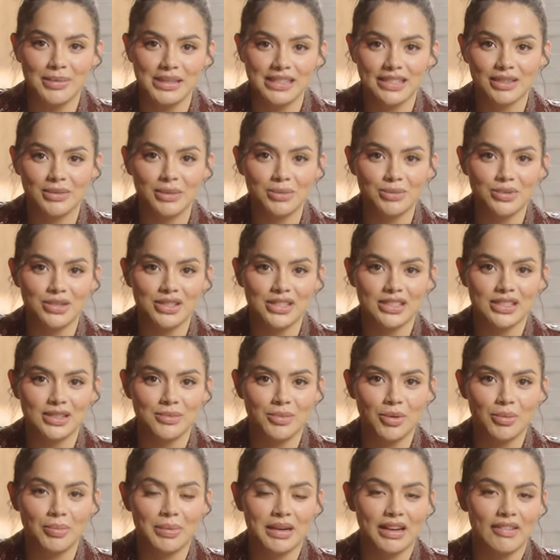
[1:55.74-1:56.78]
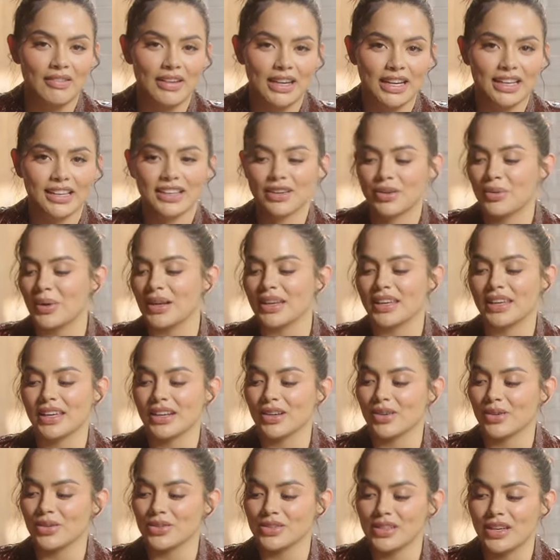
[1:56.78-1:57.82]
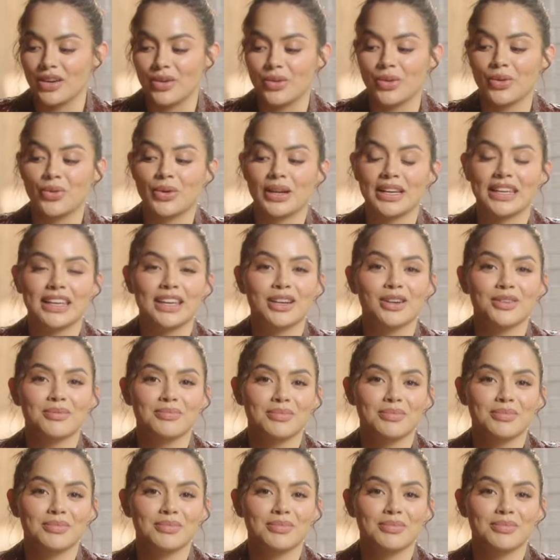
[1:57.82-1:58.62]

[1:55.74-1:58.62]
me sirve muchísimo para ver cualquier cosa o cualquier